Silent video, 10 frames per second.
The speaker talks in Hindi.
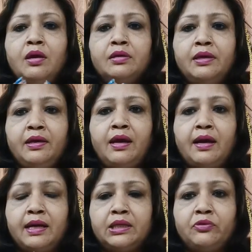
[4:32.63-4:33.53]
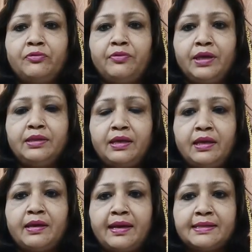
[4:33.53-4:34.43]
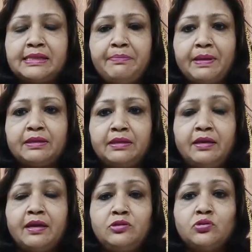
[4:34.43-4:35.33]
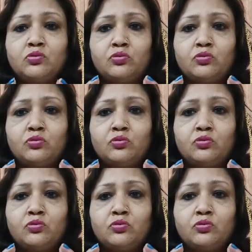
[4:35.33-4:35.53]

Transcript: कि आयुर्वेद एक ऐसी पैथी है जो